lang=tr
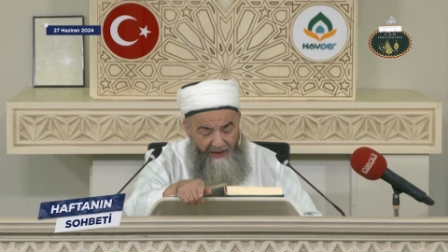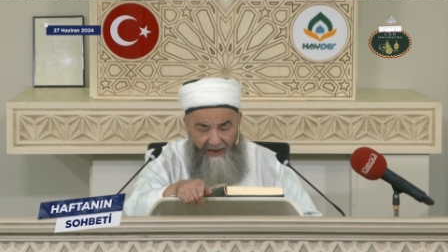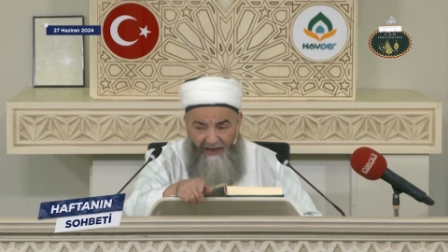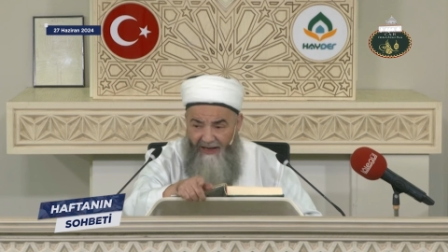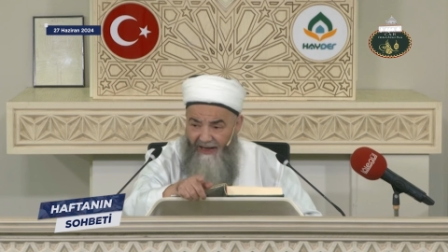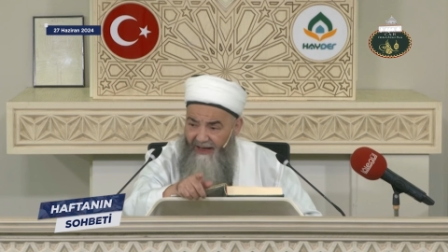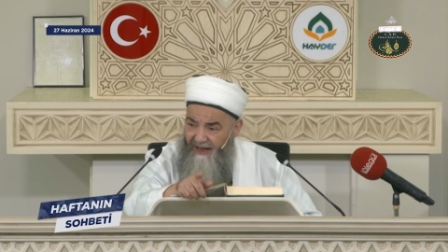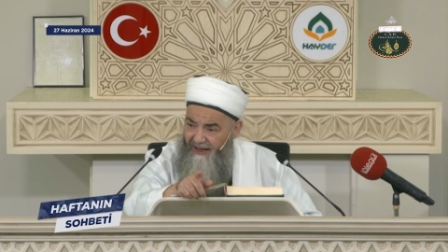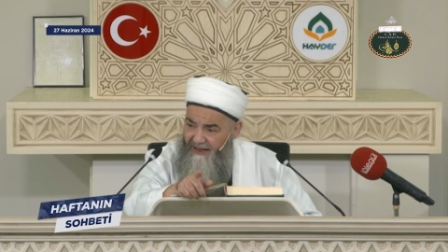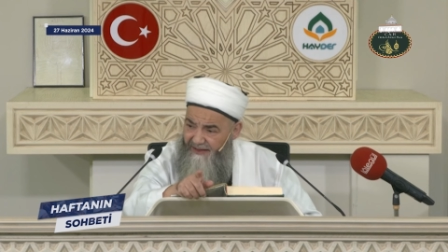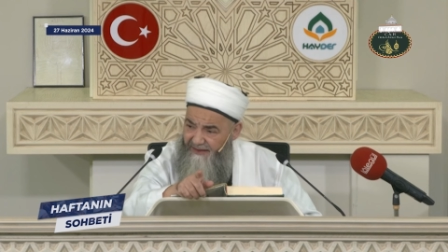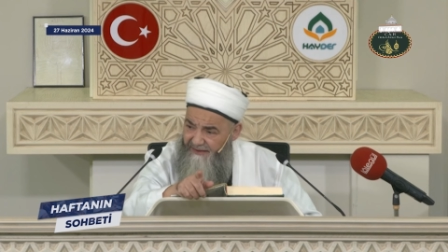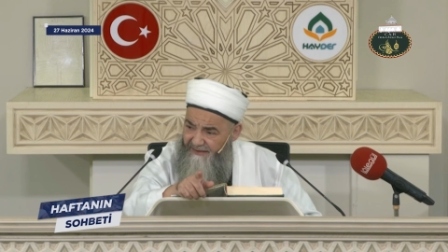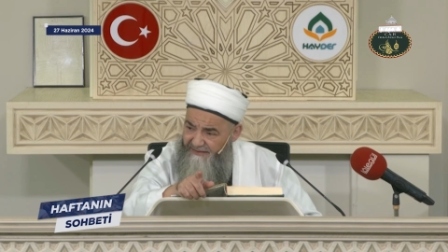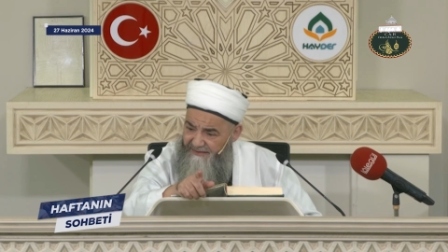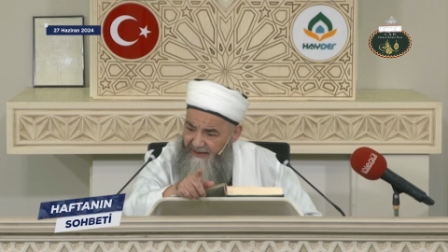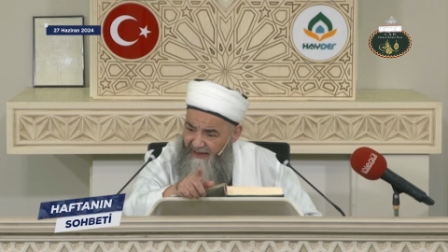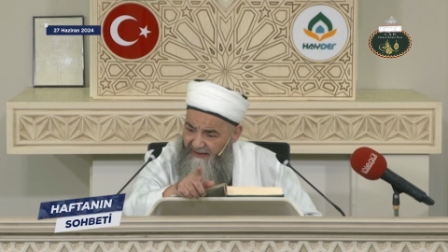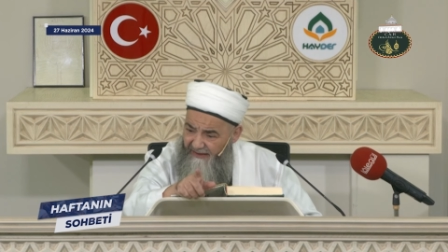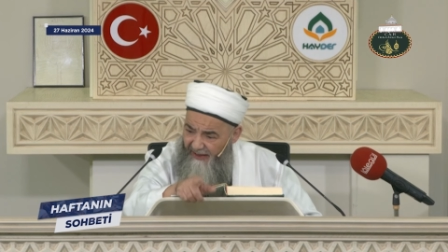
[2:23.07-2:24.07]
Her
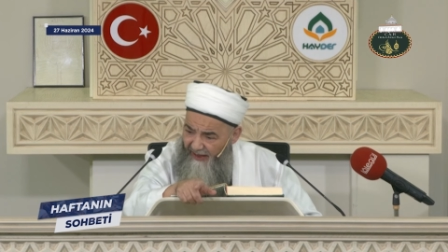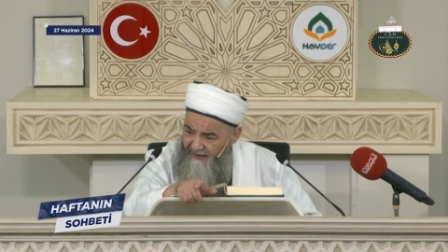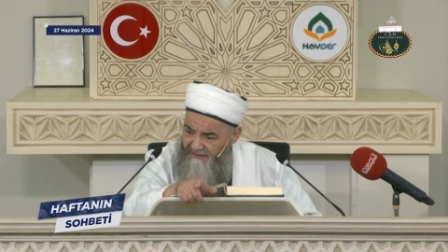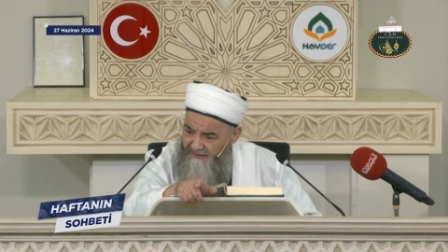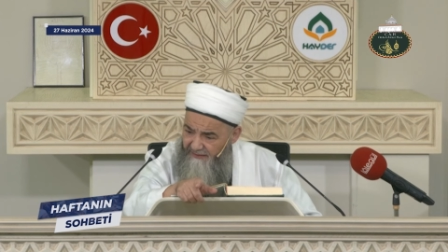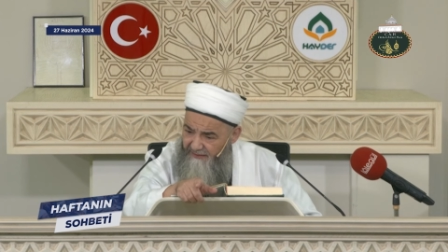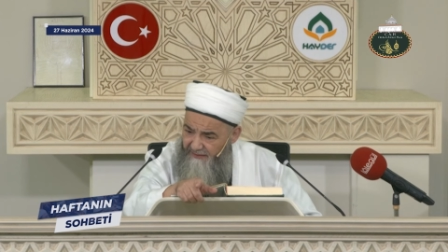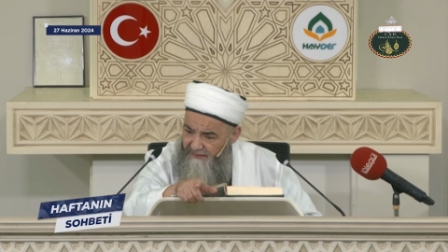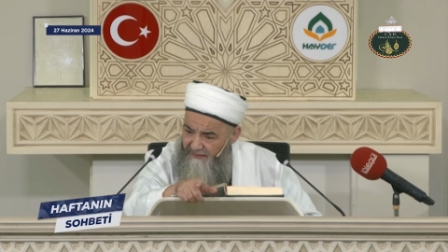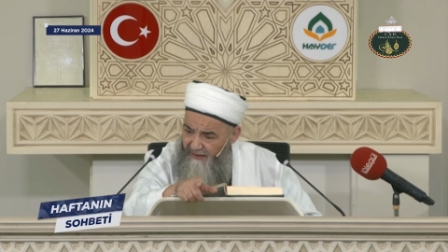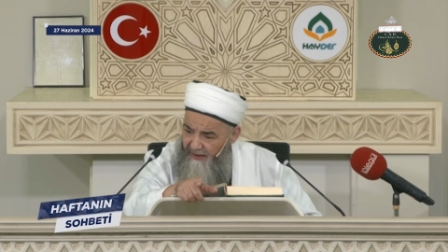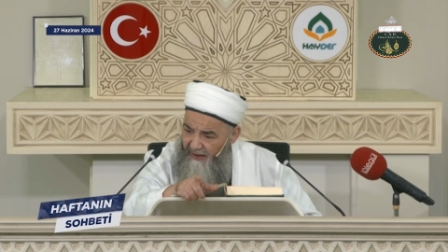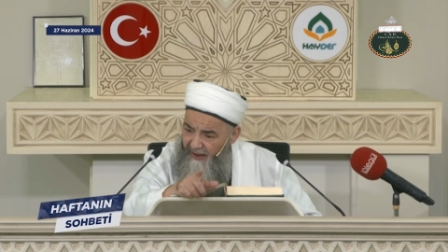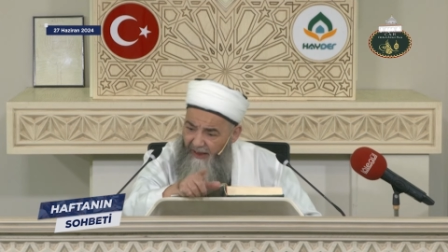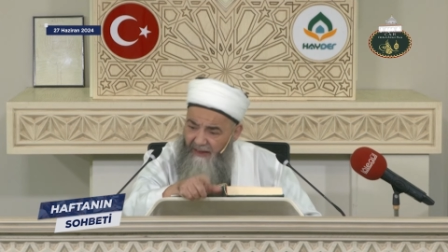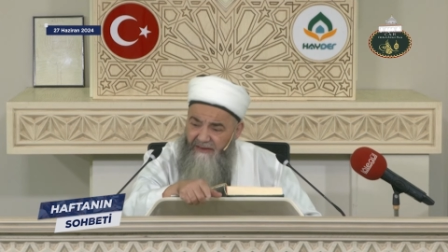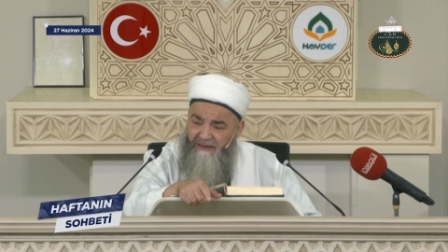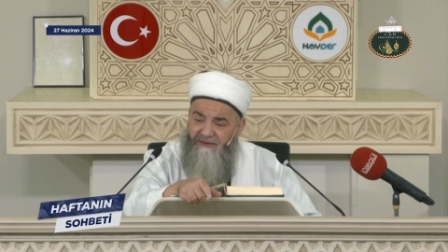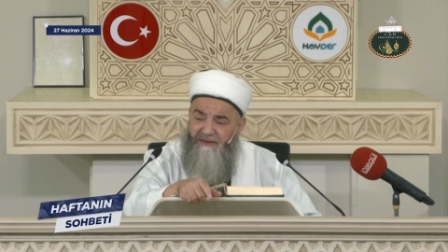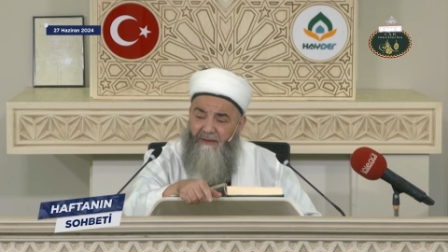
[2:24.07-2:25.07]
zekat
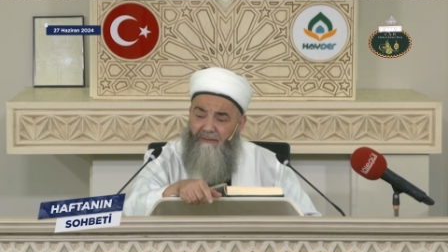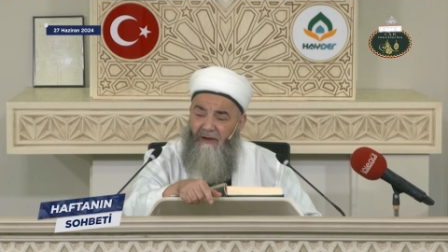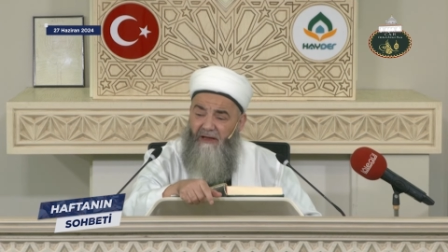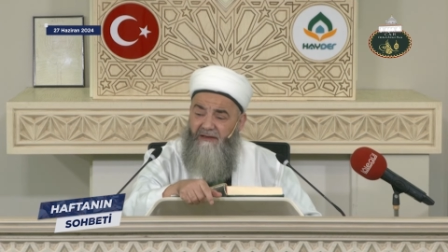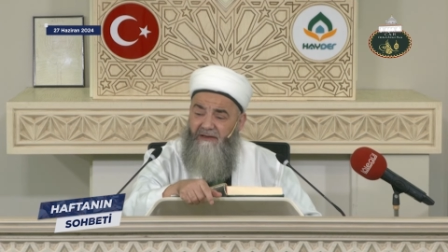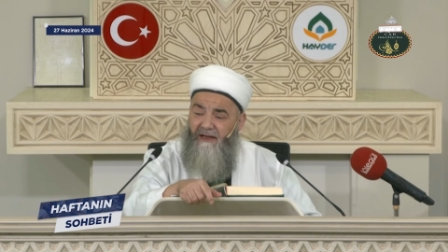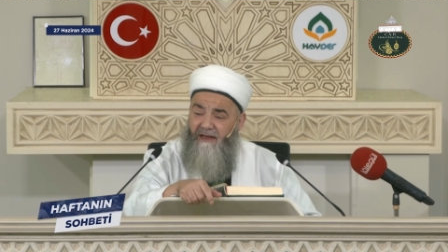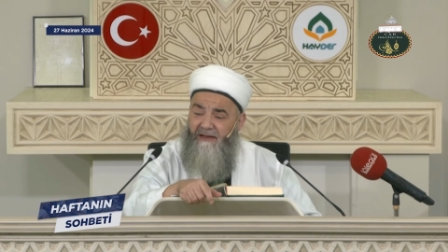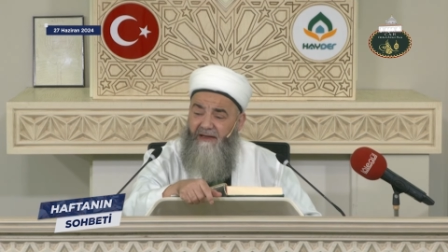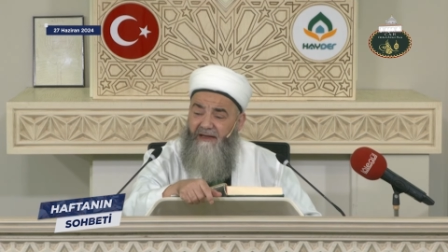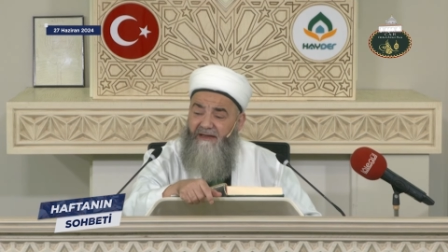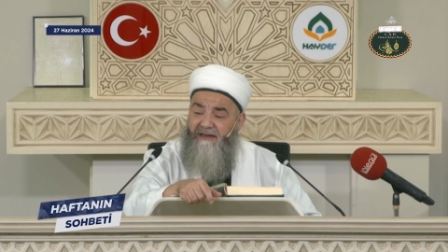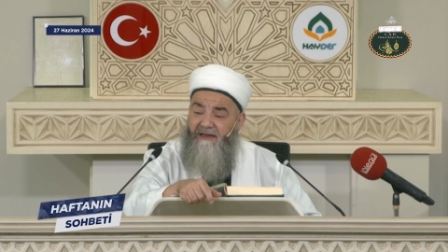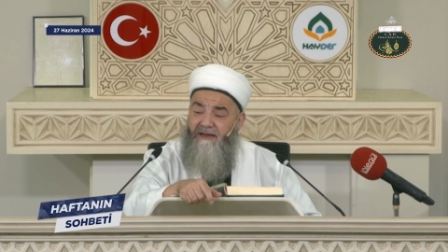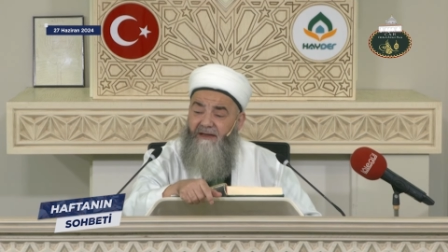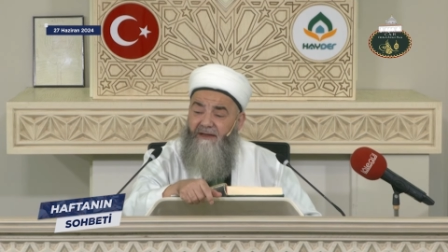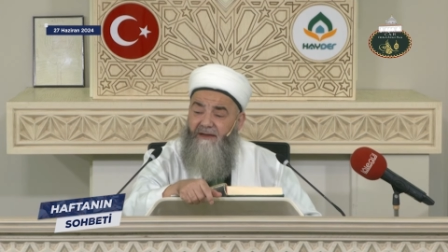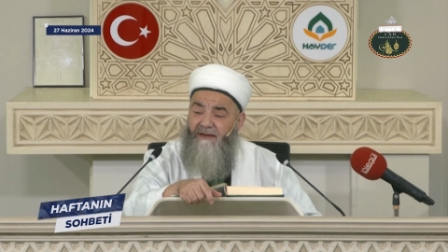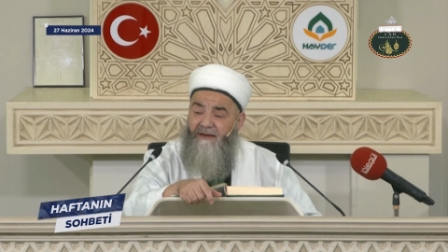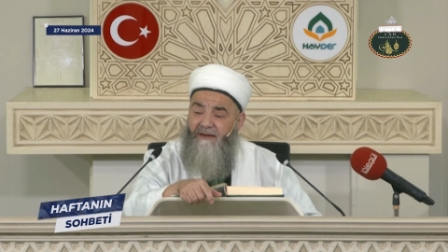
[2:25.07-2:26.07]
aynı zamanda
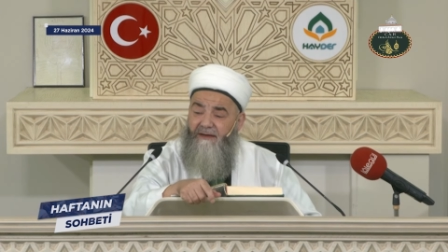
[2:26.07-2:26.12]
nedir?